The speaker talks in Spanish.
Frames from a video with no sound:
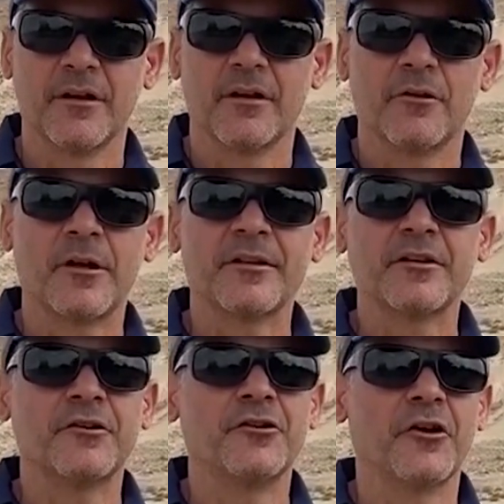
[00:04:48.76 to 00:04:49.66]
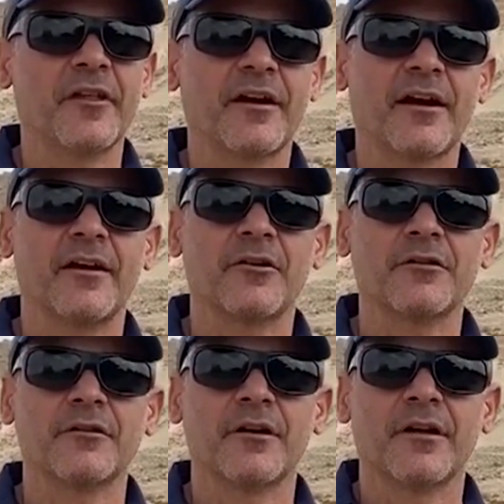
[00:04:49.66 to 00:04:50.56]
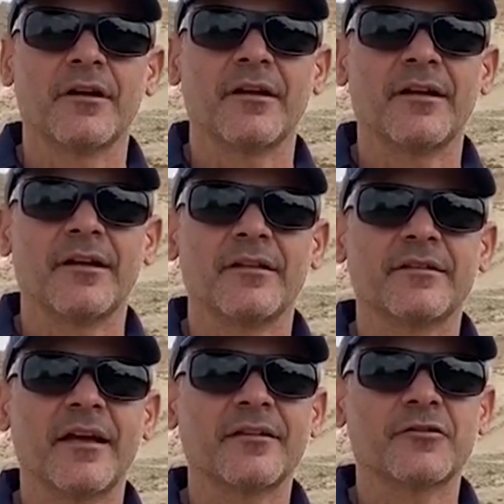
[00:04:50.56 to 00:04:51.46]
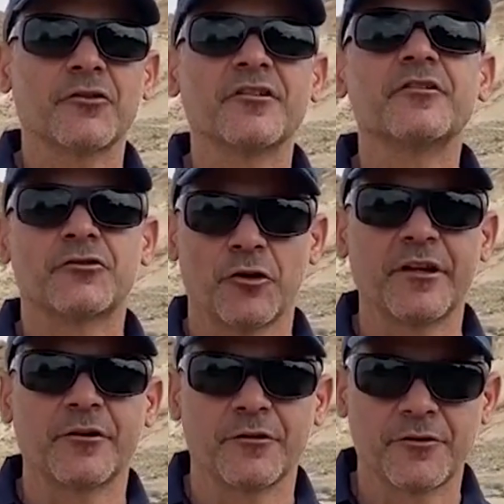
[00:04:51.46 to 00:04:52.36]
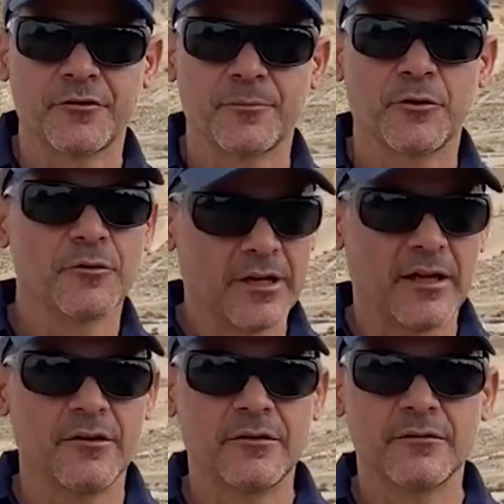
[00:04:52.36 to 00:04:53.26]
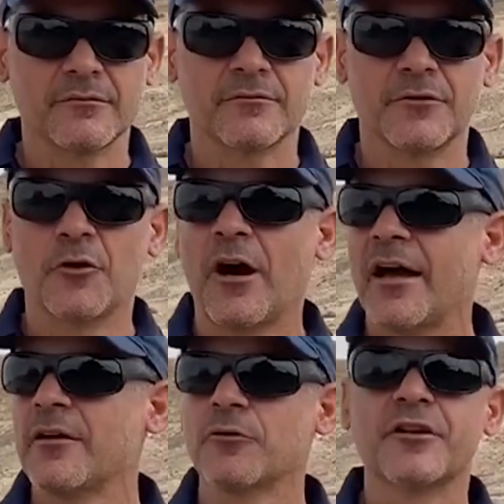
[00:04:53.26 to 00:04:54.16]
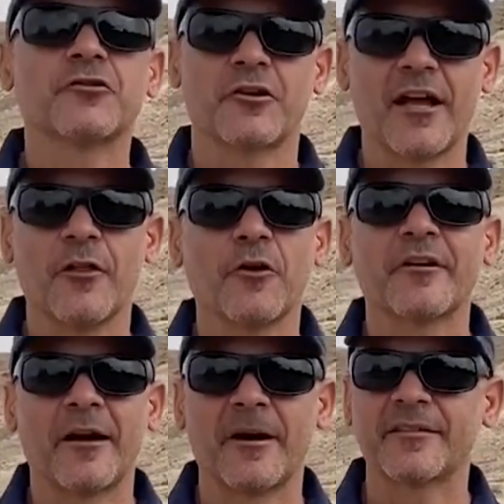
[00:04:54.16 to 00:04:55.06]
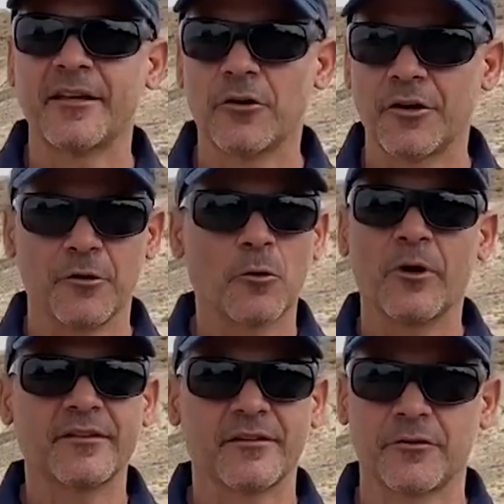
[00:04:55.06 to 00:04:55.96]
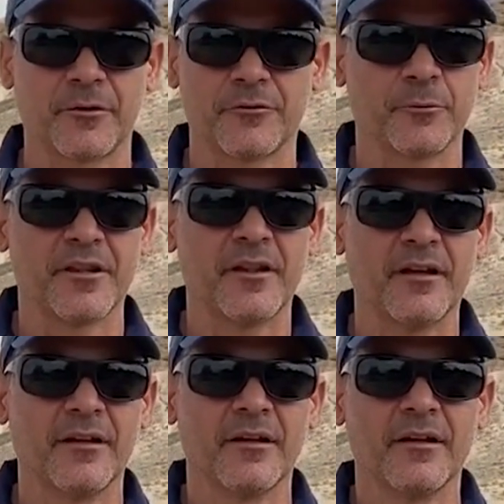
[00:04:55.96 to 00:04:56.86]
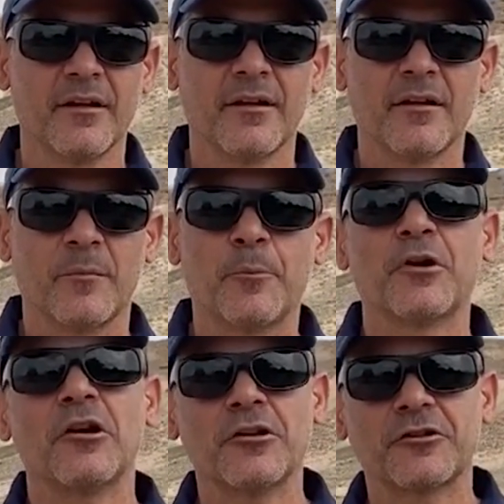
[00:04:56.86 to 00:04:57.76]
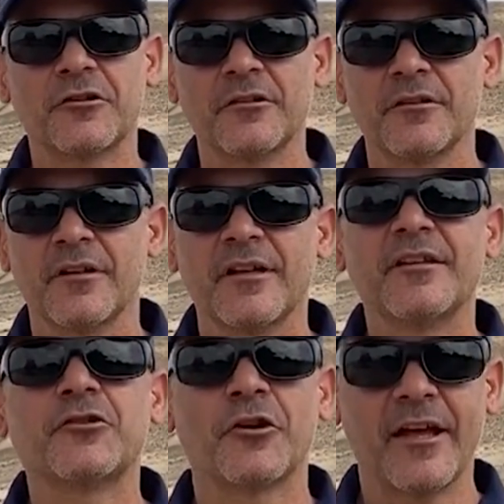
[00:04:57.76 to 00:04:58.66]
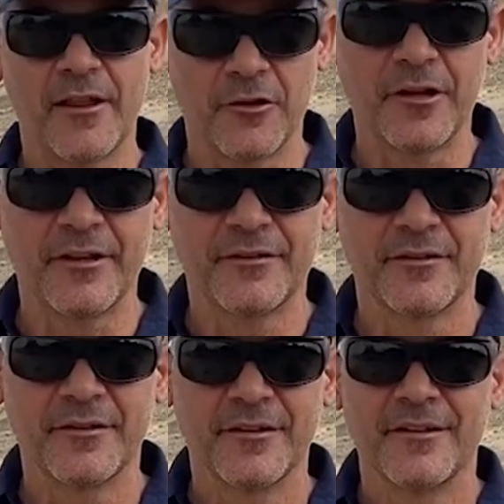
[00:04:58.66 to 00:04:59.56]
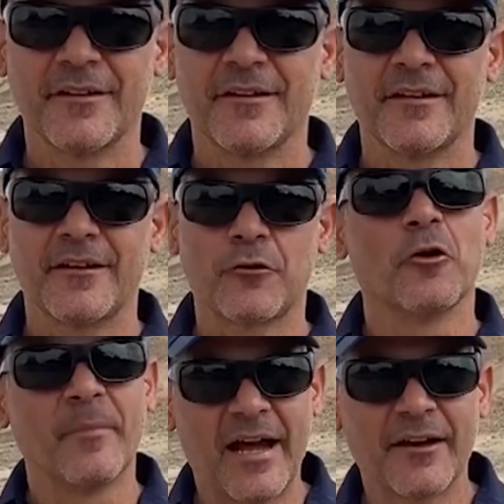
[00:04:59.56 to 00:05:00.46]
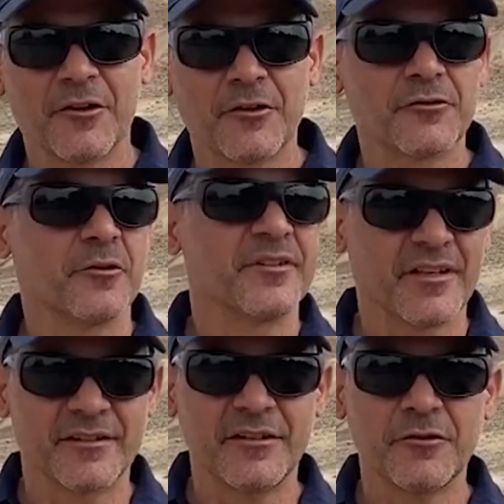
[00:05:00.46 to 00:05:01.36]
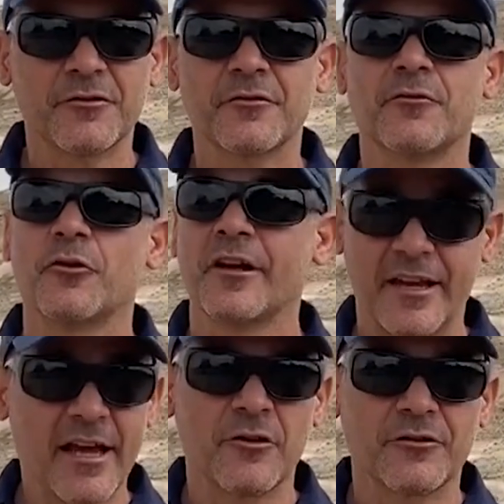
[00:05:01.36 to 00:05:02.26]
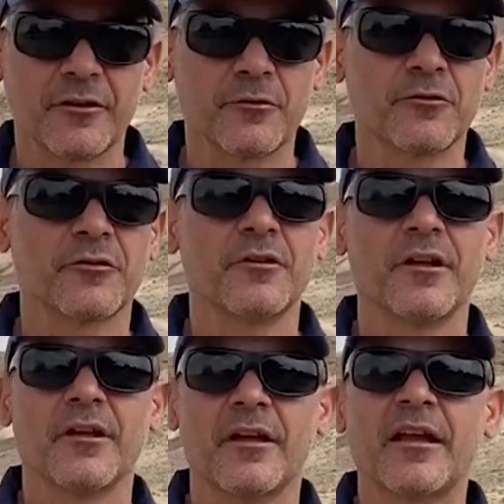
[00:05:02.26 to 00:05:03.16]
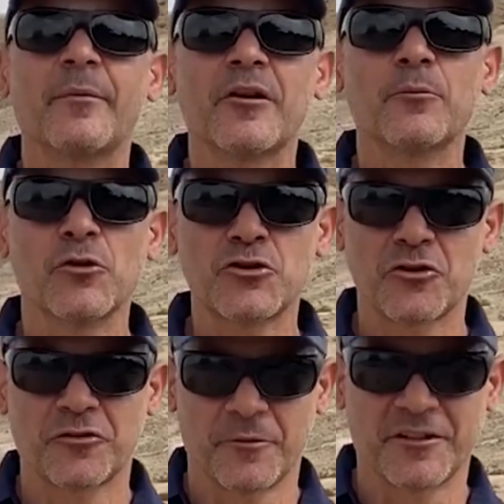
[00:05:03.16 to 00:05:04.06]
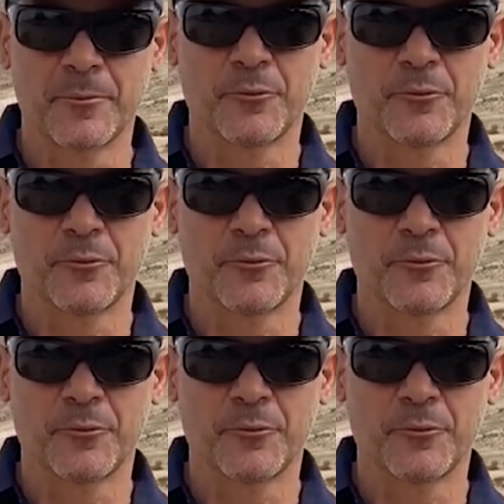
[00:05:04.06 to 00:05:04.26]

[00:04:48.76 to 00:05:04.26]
Los nabateos no dejaron eh, textos históricos, por un lado, no hay un historiador nabateo que nos cuente sobre su vida, pero por el otro, historiadores eh, romanos o bizantinos o griegos incluso, escribieron mucho sobre este